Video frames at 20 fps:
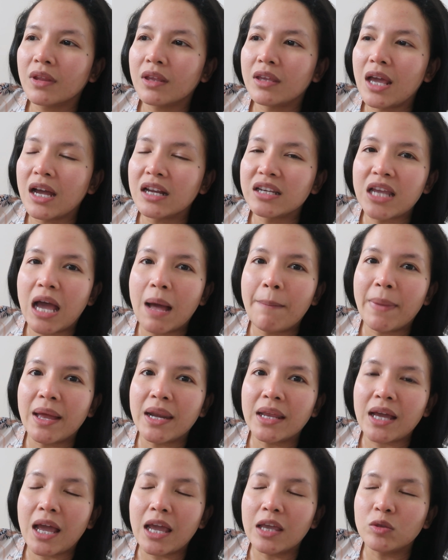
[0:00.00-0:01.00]
yang di
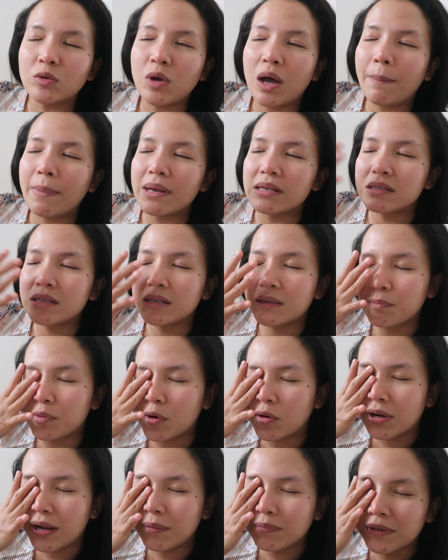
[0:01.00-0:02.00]
Amerika itu apa sih
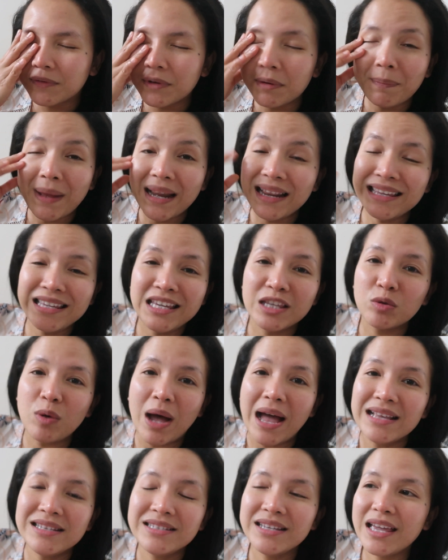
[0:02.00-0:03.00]
program TV paling
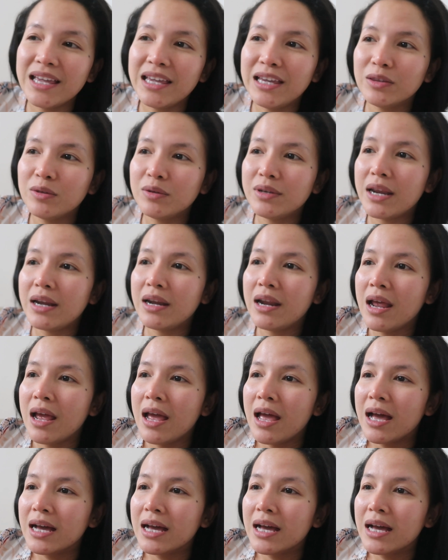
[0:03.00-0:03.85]
gitu aja gitu dan